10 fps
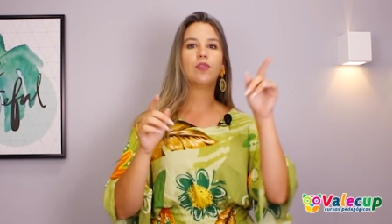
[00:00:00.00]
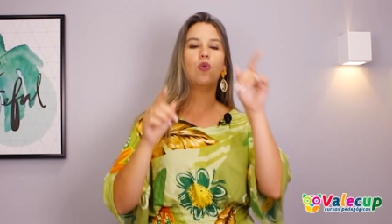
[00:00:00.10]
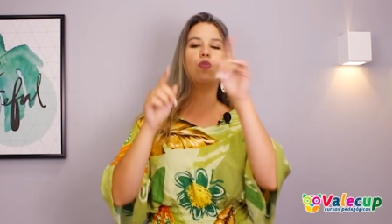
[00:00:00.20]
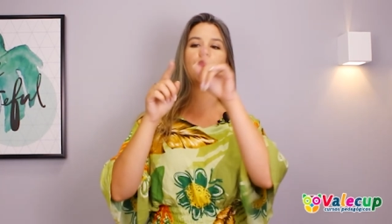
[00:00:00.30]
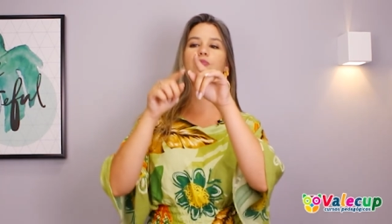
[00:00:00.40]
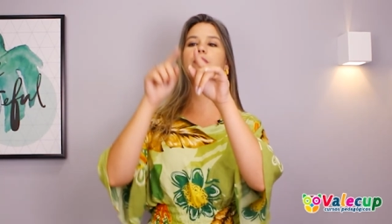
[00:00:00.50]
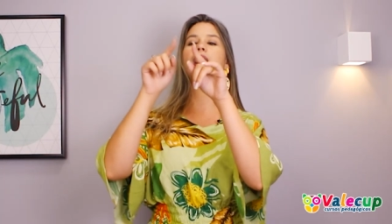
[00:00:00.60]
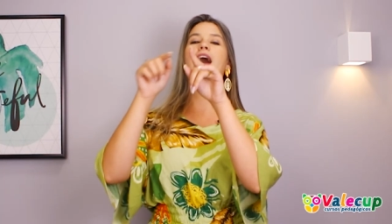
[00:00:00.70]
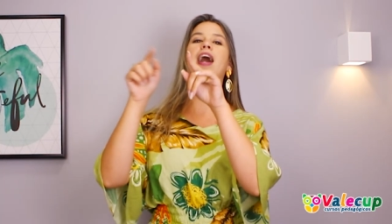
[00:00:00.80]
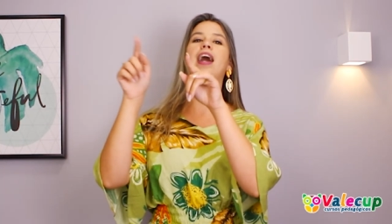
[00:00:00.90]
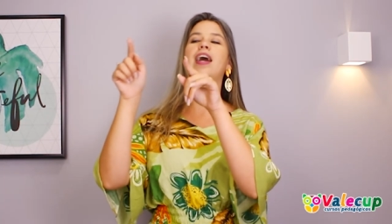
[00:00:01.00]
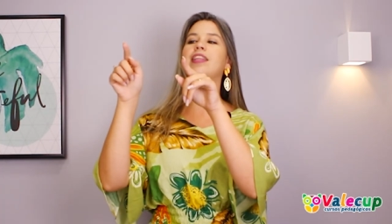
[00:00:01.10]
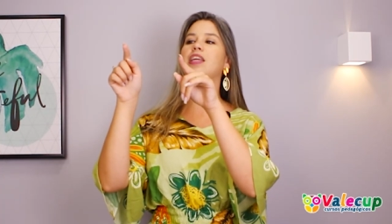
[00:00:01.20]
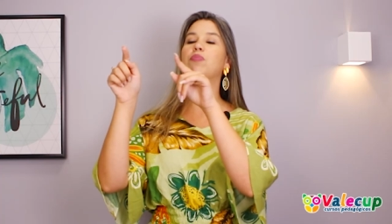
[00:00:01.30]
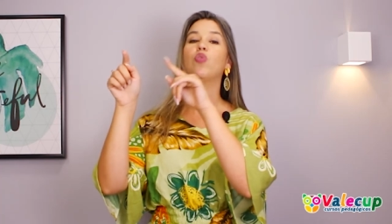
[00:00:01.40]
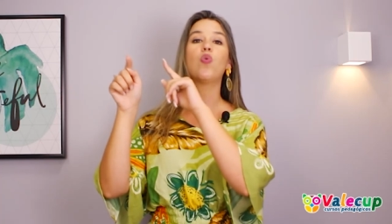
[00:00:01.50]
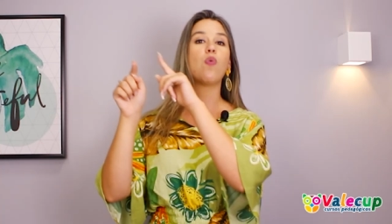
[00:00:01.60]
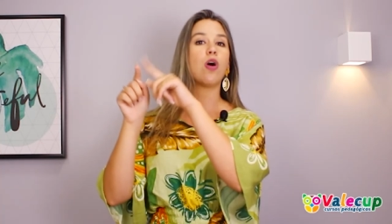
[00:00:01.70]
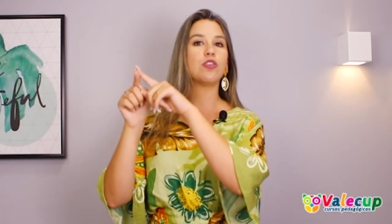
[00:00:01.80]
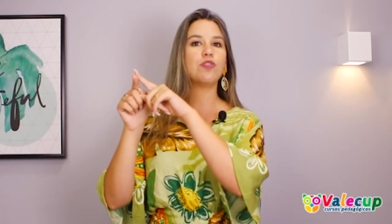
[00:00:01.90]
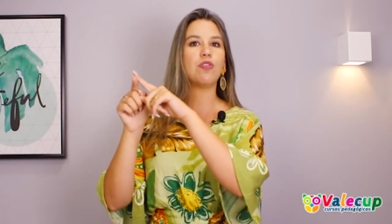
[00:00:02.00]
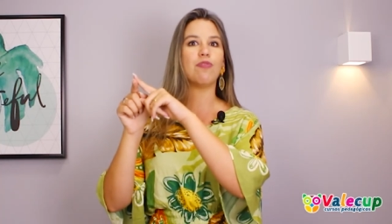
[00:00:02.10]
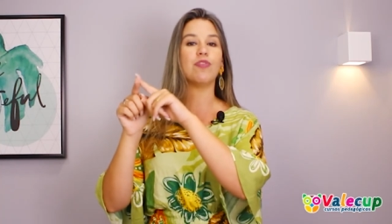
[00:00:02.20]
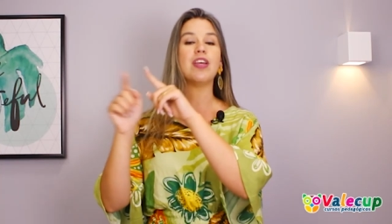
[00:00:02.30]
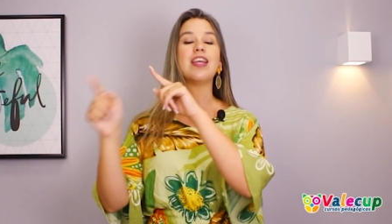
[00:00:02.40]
Ovo. Ah, terminou com O de novo.